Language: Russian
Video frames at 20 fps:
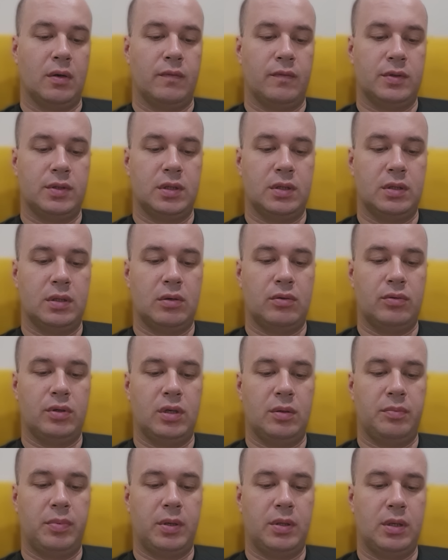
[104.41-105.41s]
Вы знаете,
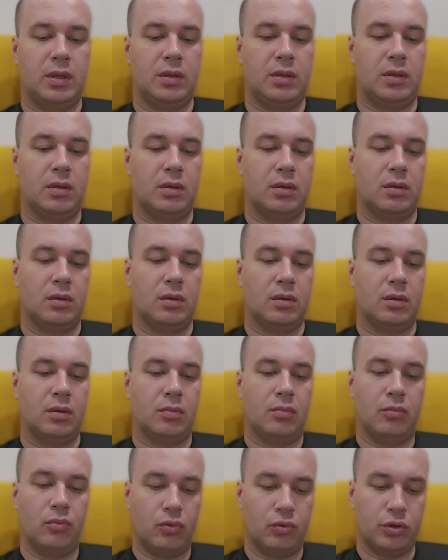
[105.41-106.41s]
людей понять
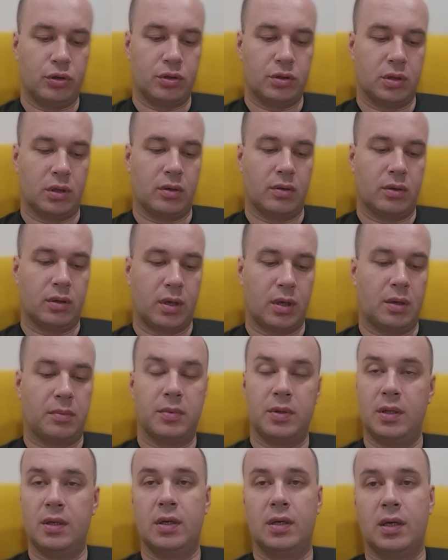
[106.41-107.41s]
можно, как
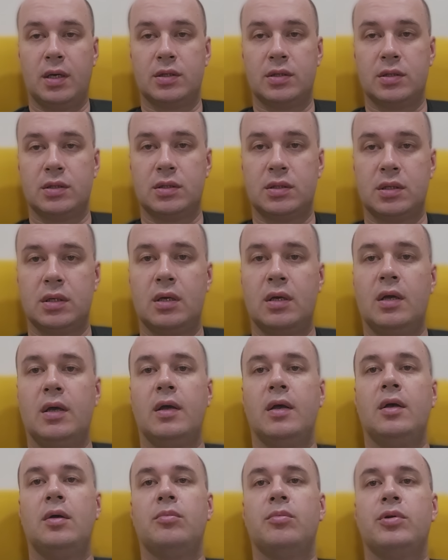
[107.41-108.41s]
мне кажется,
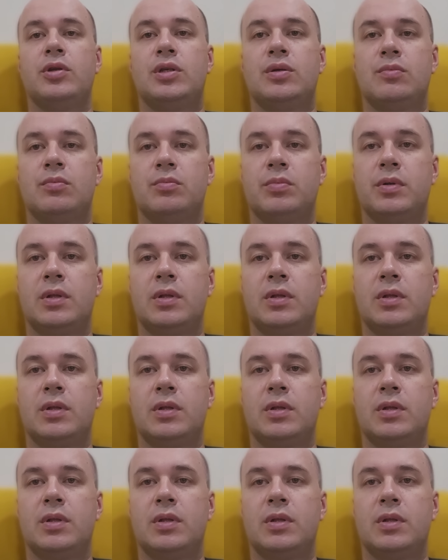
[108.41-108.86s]
Почему?